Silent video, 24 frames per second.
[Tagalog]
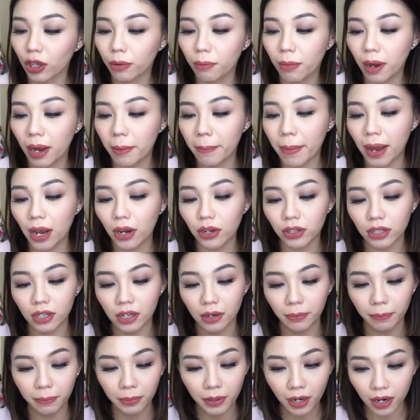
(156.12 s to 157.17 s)
Ito yung mga bago
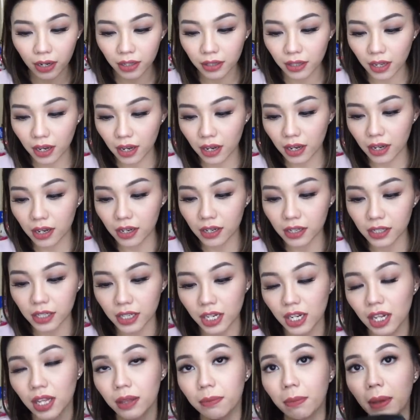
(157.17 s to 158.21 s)
nilang products.
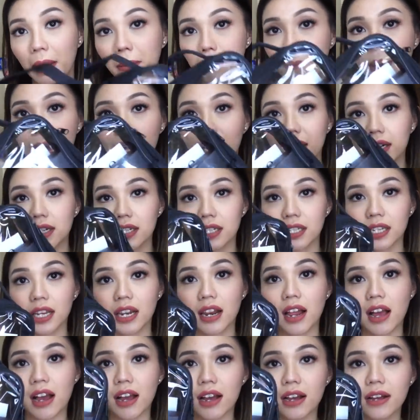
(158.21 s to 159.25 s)
And then may back na
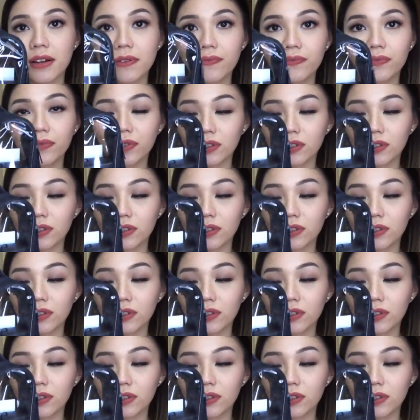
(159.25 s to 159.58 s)
sila.